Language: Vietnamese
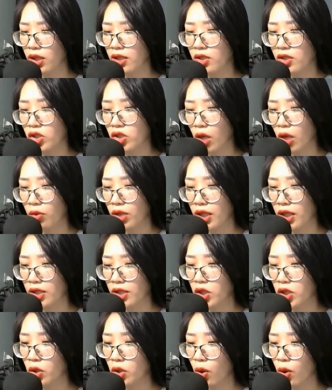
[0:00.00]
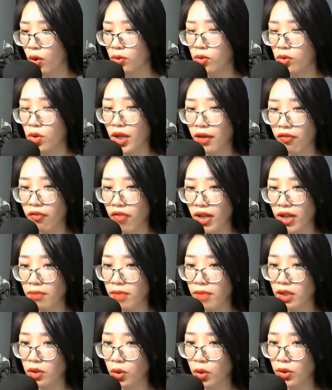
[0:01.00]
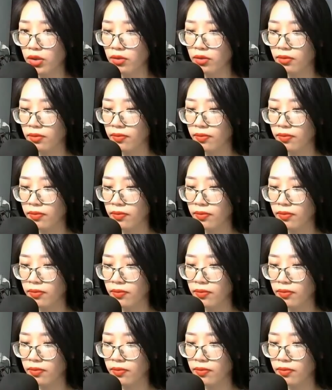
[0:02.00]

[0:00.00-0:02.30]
sau khi sư hồn luyện phách mà thôi.